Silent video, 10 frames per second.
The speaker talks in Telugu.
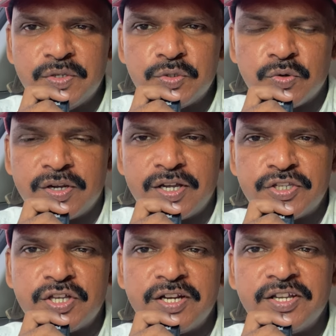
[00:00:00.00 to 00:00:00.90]
సో
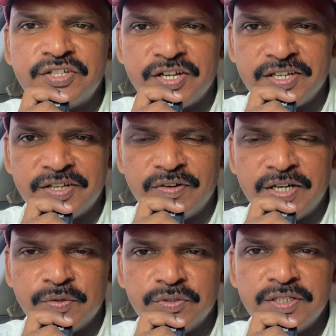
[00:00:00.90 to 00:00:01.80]
ఒక్కసారిగా షాకింగ్
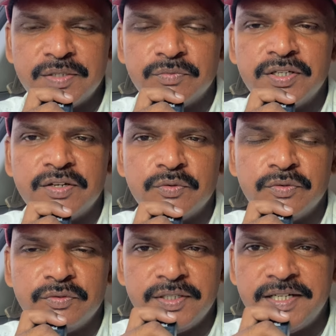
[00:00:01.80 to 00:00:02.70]
అవ్వాలనే ఉద్దేశంతో నేను
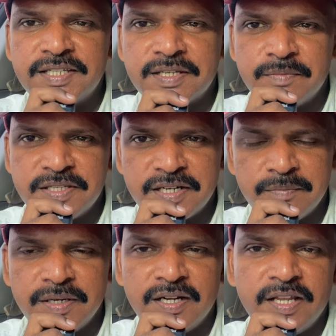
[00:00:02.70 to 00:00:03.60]
ఇంటికి సంబంధించిన
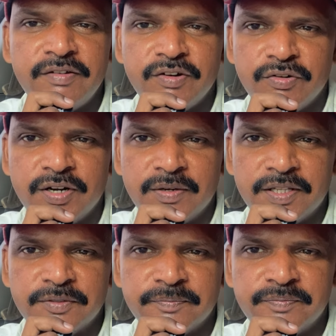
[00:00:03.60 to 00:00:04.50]
అప్డేట్లు ఏవి ఇవ్వడం
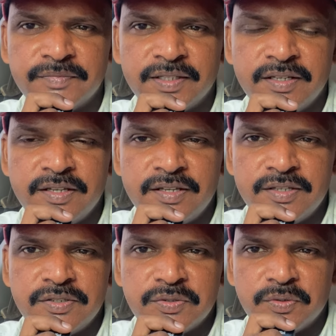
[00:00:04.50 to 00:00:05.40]
లేదు
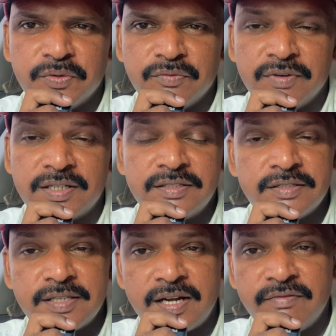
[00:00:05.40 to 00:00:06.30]
సో వర్క్స్
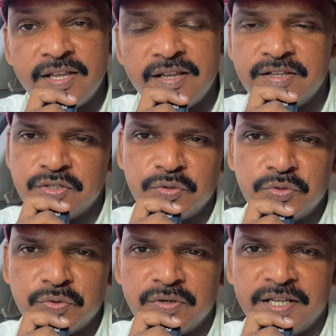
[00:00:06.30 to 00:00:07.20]
శరవేగంగా
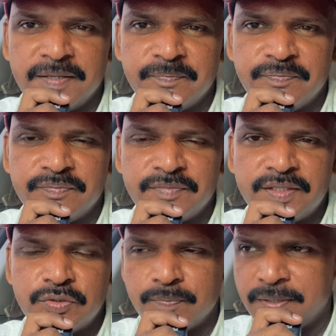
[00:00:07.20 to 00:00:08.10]
జరుగుతూ ఉన్నాయి
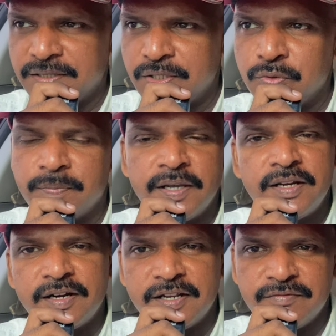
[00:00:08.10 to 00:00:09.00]
సో ప్రతి
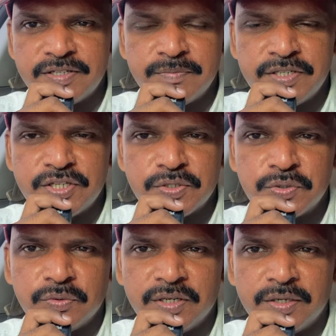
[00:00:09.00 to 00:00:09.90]
రూపాయిని అక్కడ ఇన్వెస్ట్మెంట్
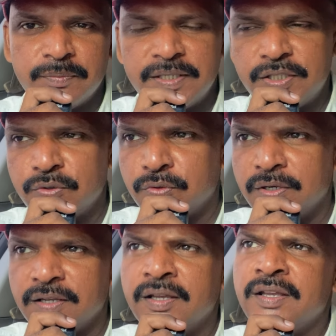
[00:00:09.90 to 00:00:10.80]
చేస్తూ ఉన్నాను ప్రతి
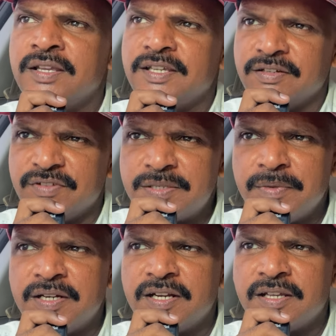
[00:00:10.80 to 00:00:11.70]
రూపాయి
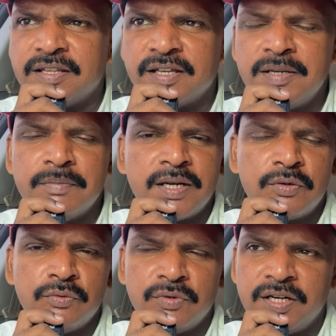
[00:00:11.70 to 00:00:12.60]
ఇన్వెస్ట్మెంట్ అని కాదు కానీ
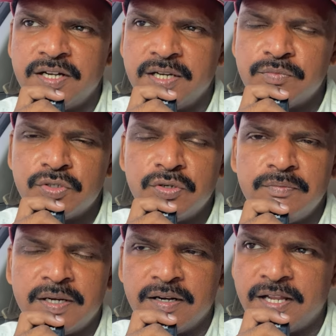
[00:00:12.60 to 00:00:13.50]
మనకు ఉన్న డ్రీమ్స్లో
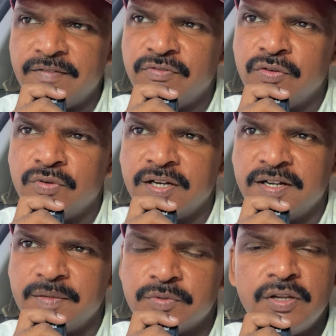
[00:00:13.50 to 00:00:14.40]
మన లైఫ్లో ఉన్న
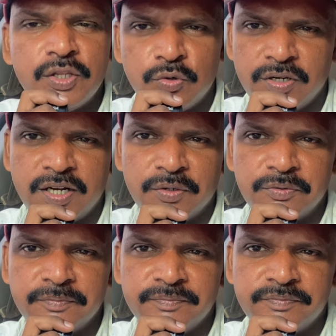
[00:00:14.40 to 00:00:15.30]
డ్రీమ్స్లో ఒకటి నాకు